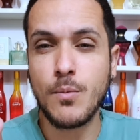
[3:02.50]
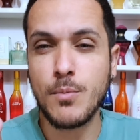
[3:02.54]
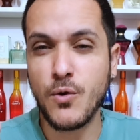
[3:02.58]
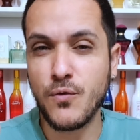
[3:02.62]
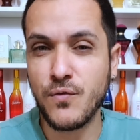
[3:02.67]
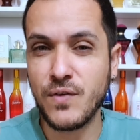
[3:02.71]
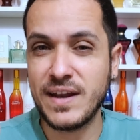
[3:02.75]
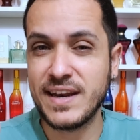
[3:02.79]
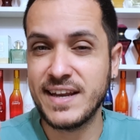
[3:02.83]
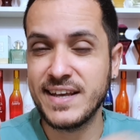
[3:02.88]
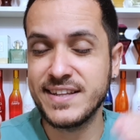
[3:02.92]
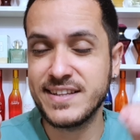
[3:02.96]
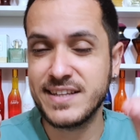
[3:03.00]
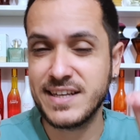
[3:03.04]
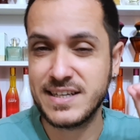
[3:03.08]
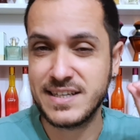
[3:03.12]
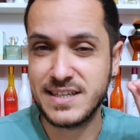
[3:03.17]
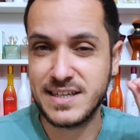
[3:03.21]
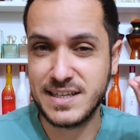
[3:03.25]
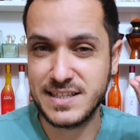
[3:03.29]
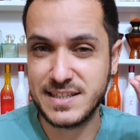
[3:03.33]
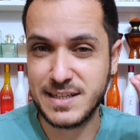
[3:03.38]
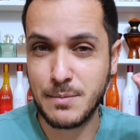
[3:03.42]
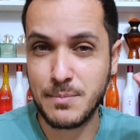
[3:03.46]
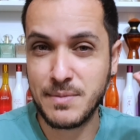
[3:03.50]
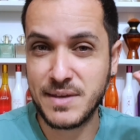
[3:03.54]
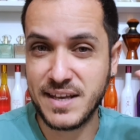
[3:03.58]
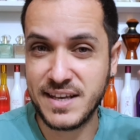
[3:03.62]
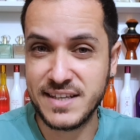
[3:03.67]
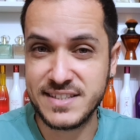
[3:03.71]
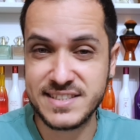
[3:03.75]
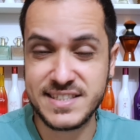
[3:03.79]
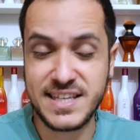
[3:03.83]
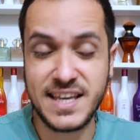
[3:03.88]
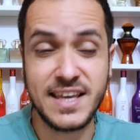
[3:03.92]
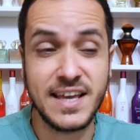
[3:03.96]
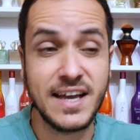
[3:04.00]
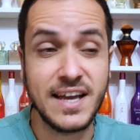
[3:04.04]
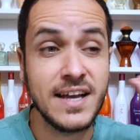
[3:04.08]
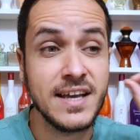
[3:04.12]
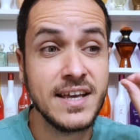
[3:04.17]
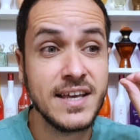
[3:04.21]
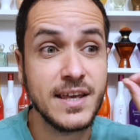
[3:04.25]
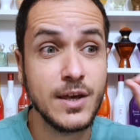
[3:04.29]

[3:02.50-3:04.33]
como eu falei na, na minha resenha,